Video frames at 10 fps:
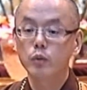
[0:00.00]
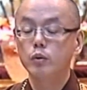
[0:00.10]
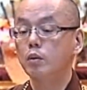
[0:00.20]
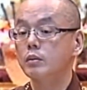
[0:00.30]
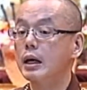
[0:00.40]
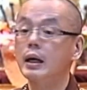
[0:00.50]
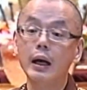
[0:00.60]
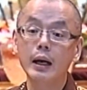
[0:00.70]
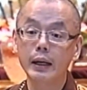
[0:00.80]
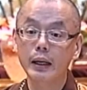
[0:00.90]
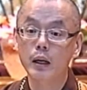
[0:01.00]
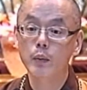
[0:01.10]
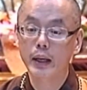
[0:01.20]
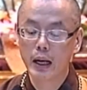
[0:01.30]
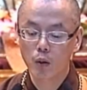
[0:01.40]
虚空藏刚才给
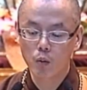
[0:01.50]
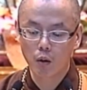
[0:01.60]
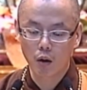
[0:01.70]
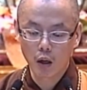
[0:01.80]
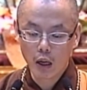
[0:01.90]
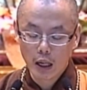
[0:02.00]
各位看过，